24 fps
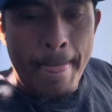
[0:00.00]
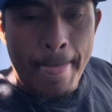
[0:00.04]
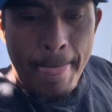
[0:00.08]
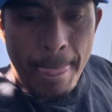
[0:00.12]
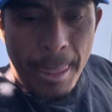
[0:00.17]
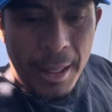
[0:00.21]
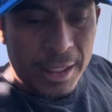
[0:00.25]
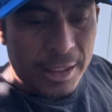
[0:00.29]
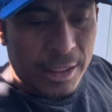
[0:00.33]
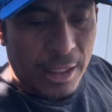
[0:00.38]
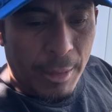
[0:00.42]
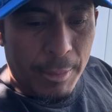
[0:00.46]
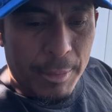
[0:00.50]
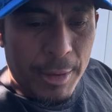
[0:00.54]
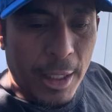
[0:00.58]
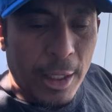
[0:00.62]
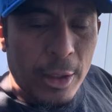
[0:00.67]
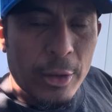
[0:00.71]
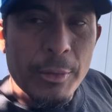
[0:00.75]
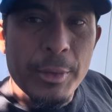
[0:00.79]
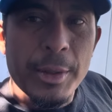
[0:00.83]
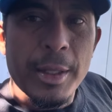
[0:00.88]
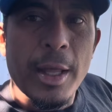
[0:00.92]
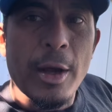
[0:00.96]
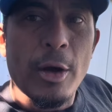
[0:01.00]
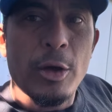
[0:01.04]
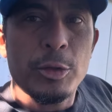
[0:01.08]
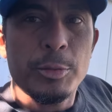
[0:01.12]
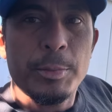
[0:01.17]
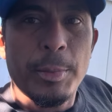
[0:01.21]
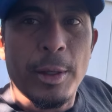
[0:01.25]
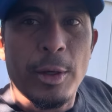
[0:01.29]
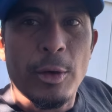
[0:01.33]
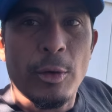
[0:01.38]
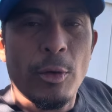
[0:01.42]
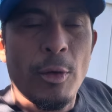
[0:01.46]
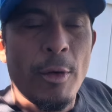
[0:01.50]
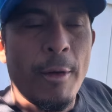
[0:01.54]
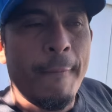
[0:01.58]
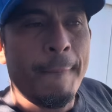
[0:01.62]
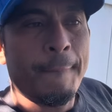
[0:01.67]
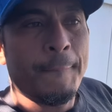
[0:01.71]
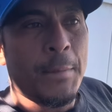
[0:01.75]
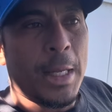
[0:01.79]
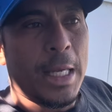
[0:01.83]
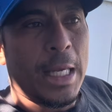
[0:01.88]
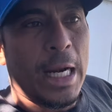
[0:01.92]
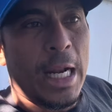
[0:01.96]
estar mirando videos, pero
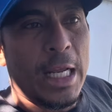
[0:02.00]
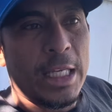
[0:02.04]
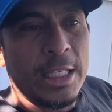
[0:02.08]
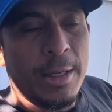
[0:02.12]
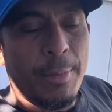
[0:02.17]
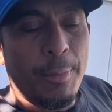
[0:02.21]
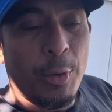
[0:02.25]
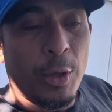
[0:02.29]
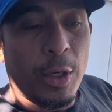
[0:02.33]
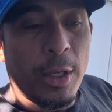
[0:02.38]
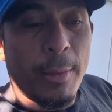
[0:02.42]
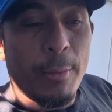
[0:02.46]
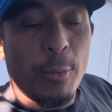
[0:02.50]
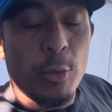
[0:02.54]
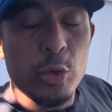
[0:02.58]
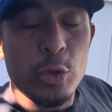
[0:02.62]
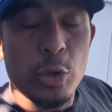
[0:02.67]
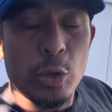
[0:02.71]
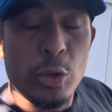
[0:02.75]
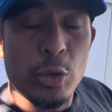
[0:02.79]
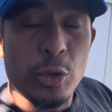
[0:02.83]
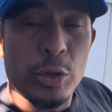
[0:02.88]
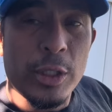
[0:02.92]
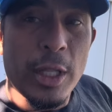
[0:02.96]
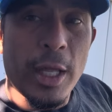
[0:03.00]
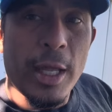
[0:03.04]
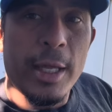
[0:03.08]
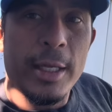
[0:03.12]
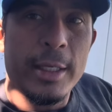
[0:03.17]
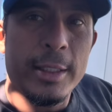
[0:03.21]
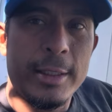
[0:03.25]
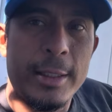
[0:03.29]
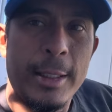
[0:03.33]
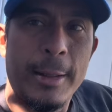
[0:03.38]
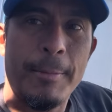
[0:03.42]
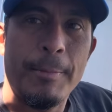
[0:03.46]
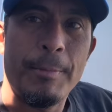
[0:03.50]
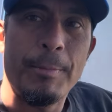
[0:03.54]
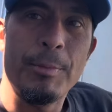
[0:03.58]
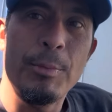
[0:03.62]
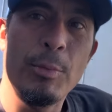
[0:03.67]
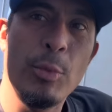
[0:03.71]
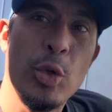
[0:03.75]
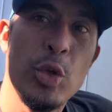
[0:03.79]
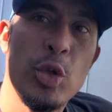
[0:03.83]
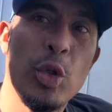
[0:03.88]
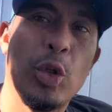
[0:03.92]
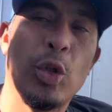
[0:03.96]
gracias porque muchos de ustedes,
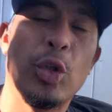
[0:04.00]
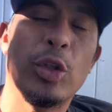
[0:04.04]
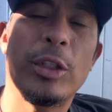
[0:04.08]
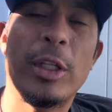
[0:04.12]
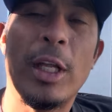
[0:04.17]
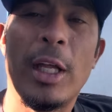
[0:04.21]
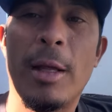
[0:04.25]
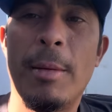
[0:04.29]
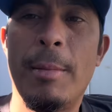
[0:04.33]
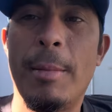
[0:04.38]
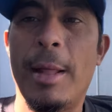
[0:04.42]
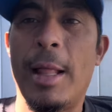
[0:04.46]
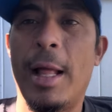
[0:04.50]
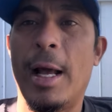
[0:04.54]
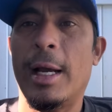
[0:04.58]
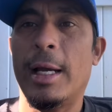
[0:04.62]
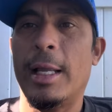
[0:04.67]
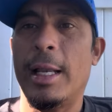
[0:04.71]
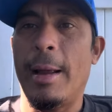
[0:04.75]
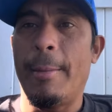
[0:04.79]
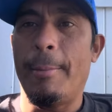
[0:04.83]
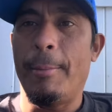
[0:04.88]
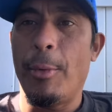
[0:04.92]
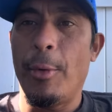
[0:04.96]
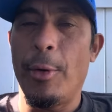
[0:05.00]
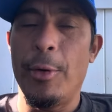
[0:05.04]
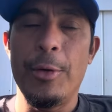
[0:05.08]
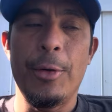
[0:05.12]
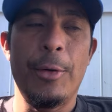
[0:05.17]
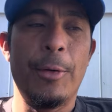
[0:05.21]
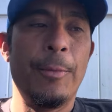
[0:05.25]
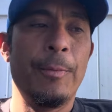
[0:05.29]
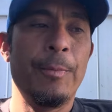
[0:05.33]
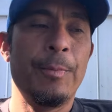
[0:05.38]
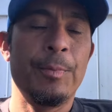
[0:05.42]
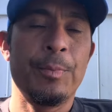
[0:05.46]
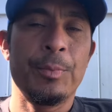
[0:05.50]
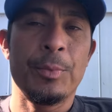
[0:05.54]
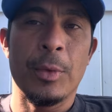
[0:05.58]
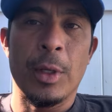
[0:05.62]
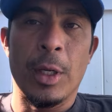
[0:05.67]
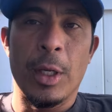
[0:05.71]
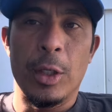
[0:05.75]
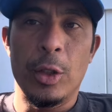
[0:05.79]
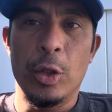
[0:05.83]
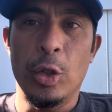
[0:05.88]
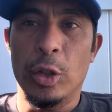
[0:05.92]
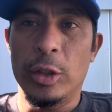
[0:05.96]
muchos de ustedes me dan el apoyo,
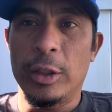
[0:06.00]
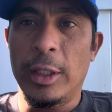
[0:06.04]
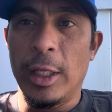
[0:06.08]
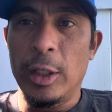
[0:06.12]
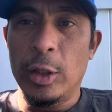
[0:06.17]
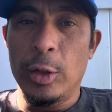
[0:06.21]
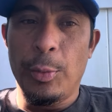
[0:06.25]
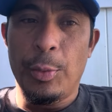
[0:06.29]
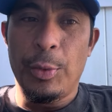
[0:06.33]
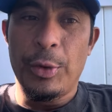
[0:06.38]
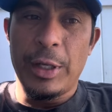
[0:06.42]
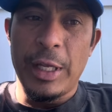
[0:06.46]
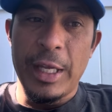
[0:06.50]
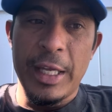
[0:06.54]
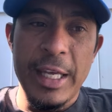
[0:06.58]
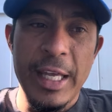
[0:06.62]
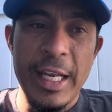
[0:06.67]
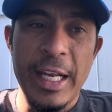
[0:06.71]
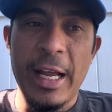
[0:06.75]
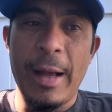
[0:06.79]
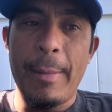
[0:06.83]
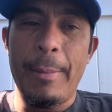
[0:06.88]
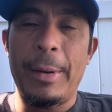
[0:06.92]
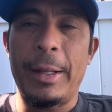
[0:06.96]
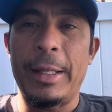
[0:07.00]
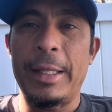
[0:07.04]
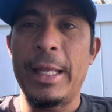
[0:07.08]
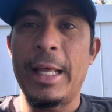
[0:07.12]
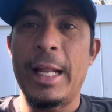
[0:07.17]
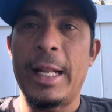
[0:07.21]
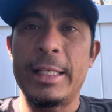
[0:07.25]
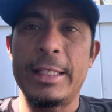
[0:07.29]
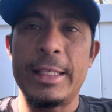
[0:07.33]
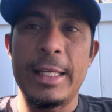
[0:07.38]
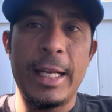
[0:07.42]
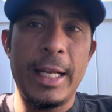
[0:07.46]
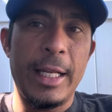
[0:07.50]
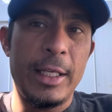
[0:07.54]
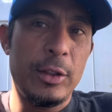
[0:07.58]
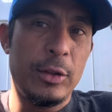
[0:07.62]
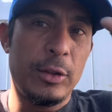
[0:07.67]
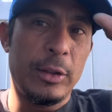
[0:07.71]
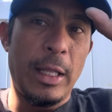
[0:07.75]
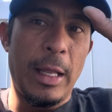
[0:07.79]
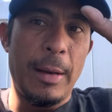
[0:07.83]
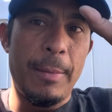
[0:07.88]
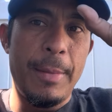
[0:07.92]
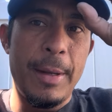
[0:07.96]
no tanto porque quieren aprender a hacer
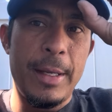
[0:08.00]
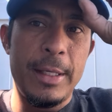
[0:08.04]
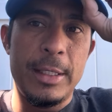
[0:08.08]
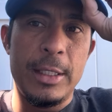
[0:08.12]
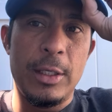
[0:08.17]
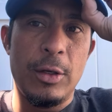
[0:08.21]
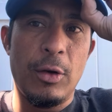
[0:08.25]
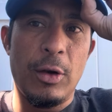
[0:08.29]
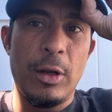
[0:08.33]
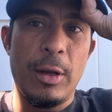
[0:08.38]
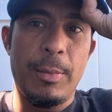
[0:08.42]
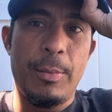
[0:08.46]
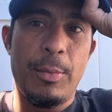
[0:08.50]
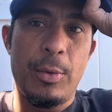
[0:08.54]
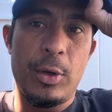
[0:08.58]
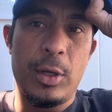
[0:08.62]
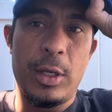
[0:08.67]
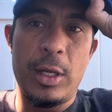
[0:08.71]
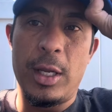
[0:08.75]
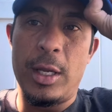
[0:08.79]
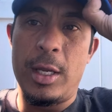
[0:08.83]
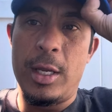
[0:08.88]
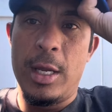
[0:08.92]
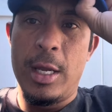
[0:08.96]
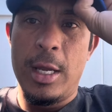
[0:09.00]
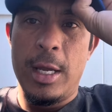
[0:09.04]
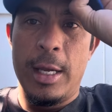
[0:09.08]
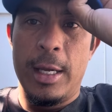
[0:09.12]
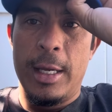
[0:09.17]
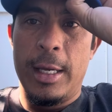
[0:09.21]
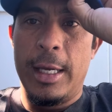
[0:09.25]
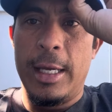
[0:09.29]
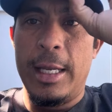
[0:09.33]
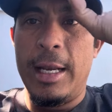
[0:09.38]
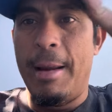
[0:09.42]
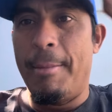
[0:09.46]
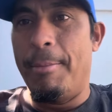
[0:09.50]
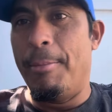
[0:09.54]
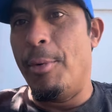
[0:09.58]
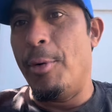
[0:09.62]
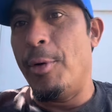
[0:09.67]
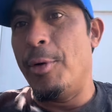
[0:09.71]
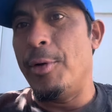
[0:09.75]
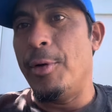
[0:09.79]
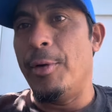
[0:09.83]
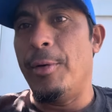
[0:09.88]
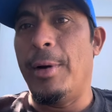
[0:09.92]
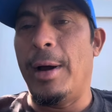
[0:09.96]
eso tal vez, sino que porque el
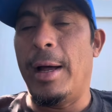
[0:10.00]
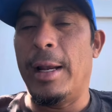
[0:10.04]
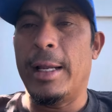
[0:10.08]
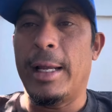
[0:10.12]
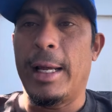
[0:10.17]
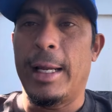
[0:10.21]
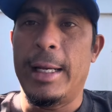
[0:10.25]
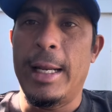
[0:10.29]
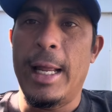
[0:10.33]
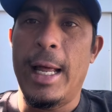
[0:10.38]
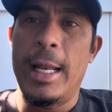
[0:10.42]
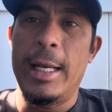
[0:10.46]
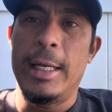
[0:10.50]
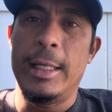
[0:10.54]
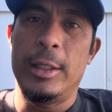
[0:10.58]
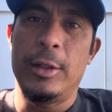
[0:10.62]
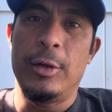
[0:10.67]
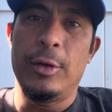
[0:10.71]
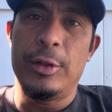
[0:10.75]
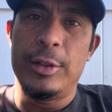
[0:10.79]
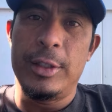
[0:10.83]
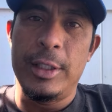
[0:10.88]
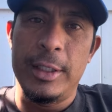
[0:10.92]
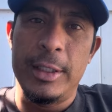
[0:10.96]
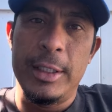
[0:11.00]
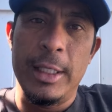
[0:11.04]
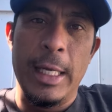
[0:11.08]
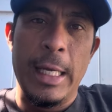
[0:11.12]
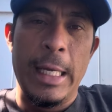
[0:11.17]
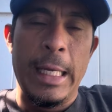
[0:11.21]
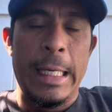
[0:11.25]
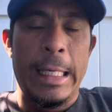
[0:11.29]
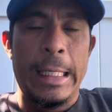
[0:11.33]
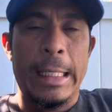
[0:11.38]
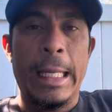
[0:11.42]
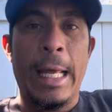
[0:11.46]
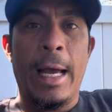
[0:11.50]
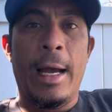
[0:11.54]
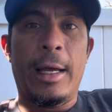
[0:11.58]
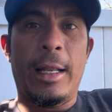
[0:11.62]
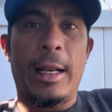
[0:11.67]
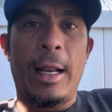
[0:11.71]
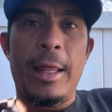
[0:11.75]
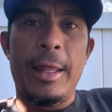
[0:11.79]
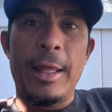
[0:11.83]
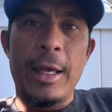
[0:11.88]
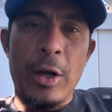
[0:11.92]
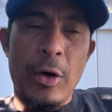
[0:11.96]
apoyo al canal. Entonces, les
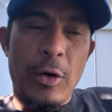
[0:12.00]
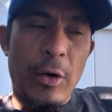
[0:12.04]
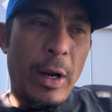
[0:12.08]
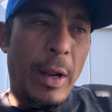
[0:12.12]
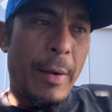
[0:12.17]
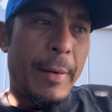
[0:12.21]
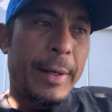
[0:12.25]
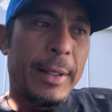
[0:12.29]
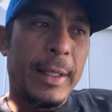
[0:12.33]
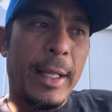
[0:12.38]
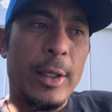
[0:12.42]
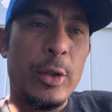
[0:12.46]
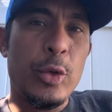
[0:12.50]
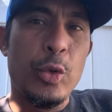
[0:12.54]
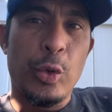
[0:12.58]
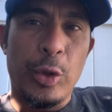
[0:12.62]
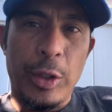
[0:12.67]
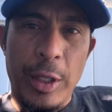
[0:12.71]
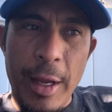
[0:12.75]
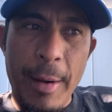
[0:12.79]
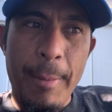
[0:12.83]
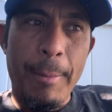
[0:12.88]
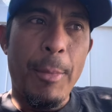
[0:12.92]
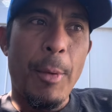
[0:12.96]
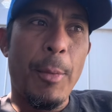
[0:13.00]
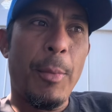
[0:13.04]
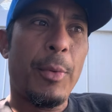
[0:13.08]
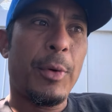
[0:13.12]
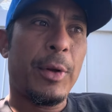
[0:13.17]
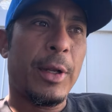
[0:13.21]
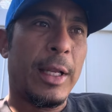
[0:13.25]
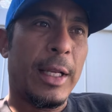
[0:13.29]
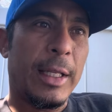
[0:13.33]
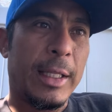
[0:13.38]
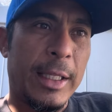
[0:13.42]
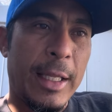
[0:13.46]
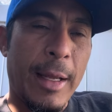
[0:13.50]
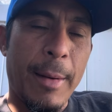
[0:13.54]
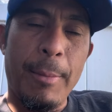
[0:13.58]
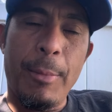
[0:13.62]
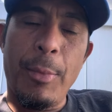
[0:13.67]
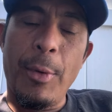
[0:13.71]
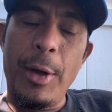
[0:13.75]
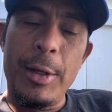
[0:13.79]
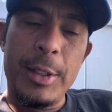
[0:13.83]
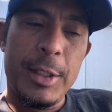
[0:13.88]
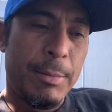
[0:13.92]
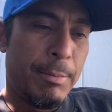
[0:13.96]
agradezco la verdad su tiempo porque el
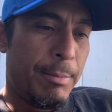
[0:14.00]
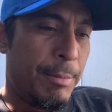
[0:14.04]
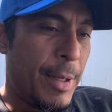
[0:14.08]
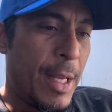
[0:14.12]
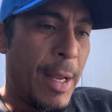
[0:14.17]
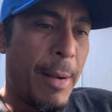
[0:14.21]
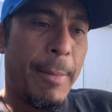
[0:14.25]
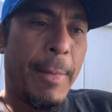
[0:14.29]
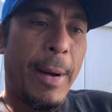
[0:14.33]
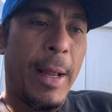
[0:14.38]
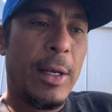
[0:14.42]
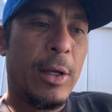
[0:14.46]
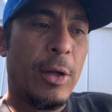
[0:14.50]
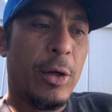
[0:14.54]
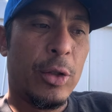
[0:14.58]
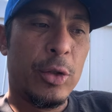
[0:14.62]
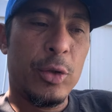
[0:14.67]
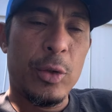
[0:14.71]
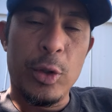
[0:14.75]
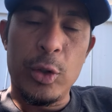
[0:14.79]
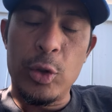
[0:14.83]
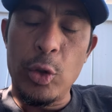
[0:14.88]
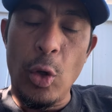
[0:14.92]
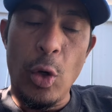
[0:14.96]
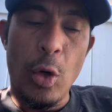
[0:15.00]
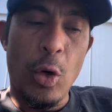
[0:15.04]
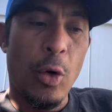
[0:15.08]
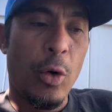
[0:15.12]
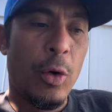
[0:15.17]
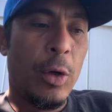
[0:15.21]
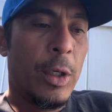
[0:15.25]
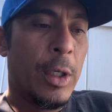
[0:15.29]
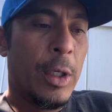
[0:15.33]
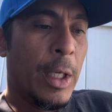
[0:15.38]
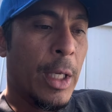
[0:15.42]
tiempo es bien valioso, es oro.